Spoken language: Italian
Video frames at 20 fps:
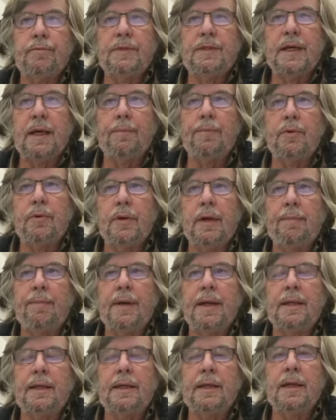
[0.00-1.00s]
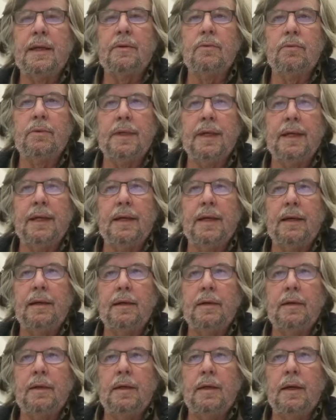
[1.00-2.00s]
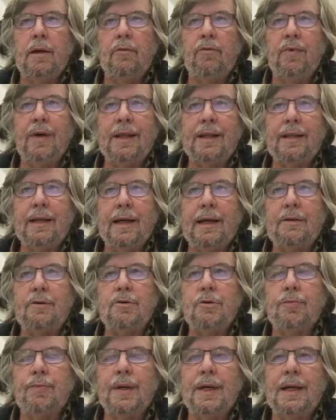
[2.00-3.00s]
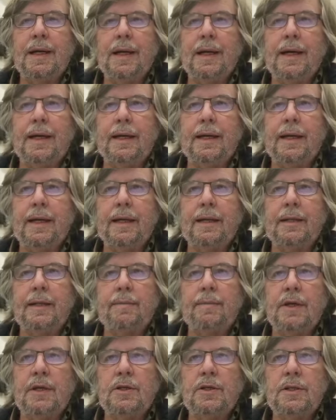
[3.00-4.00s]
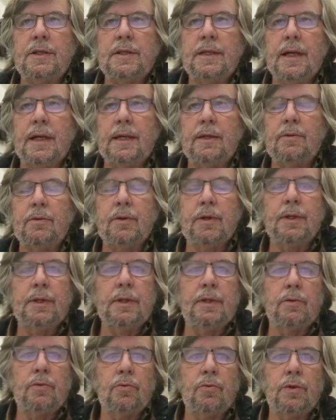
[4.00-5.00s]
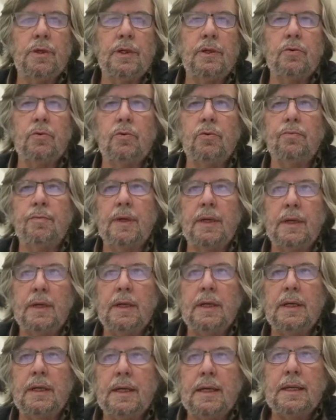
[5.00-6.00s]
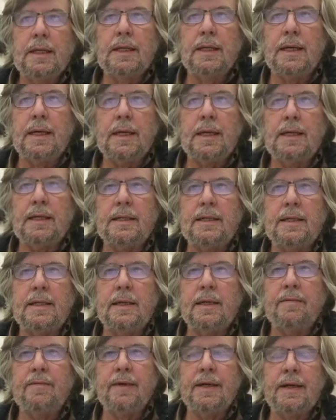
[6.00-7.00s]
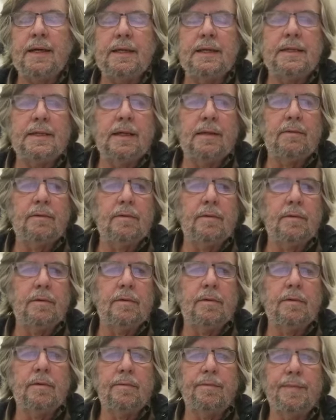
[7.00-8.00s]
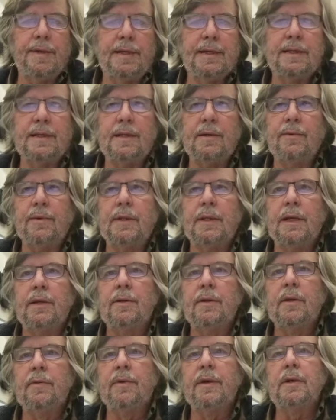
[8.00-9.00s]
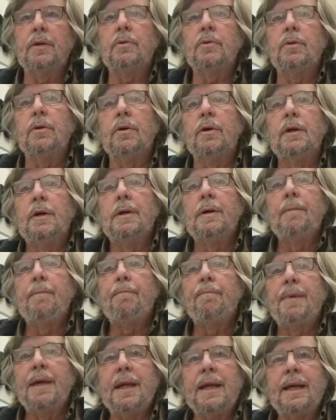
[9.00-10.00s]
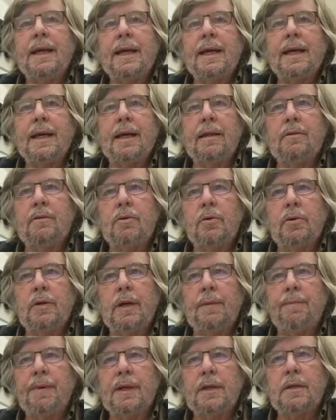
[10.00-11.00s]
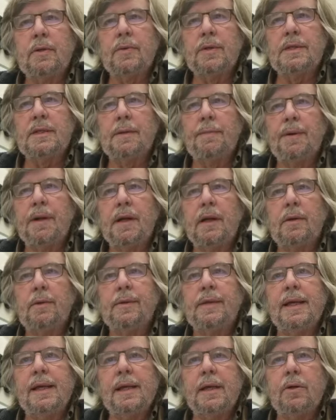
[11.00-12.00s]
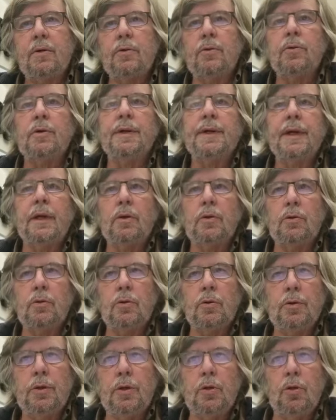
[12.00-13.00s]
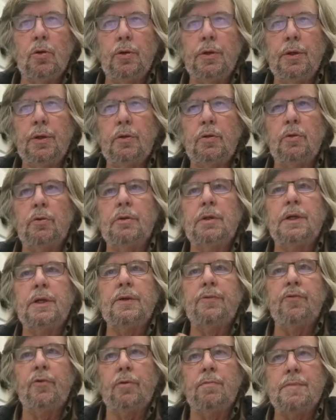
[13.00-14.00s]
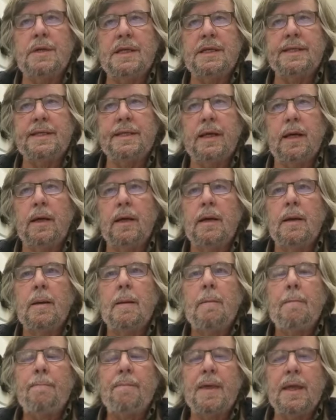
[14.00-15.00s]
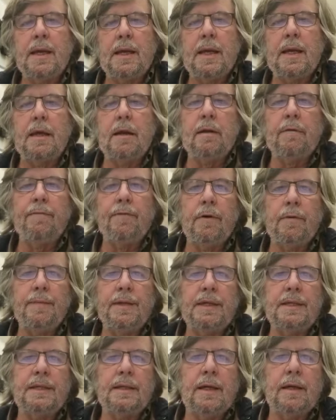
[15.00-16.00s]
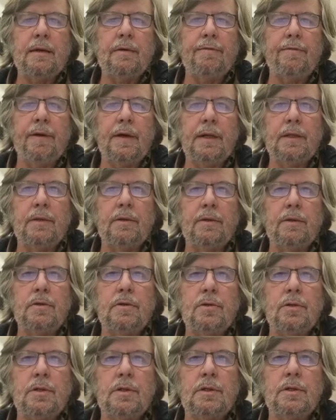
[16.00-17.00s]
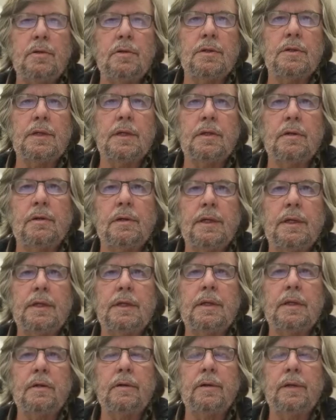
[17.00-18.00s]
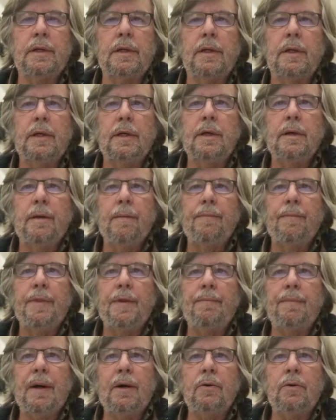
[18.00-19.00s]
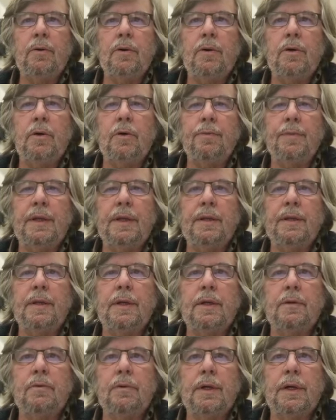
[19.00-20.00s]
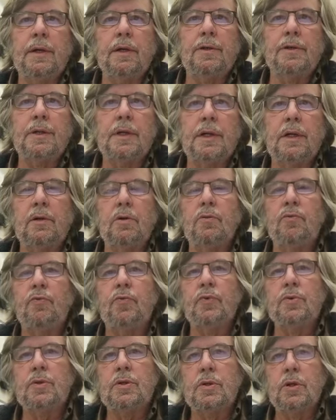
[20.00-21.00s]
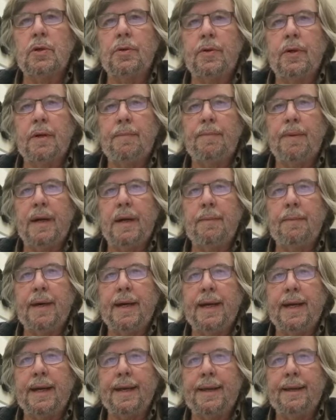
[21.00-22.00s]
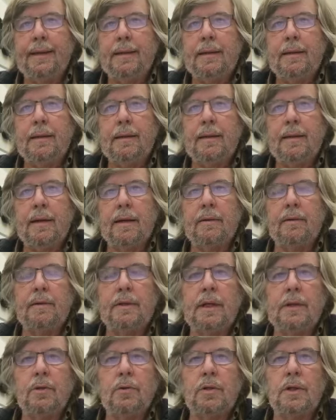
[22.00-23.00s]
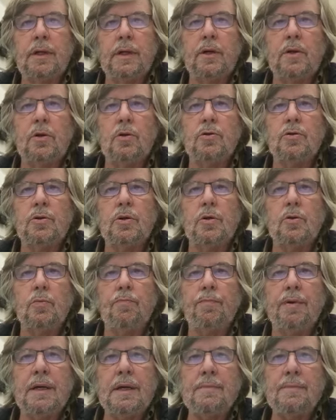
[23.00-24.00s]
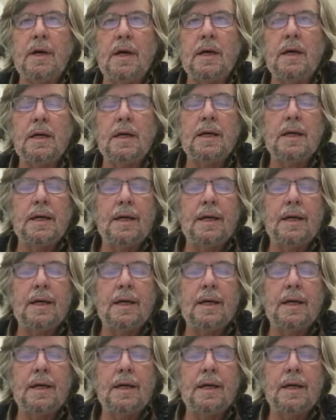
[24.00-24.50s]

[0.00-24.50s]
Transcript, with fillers: si apre una pratica a tutela è un vantaggio per la carriera del magistrato che nel curriculum è, è scrive che è stato perseguitato da qualcuno. Perché Cantone ha aperto questa pratica tutela? È contro di Contro di noi, contro il riformista. Perché il riformista ha riferito nei giorni scorsi con gli articoli di Paolo Comi di alcune cose che non funzionano al Palamara Gate. Ha raccontato tre cose. Prima,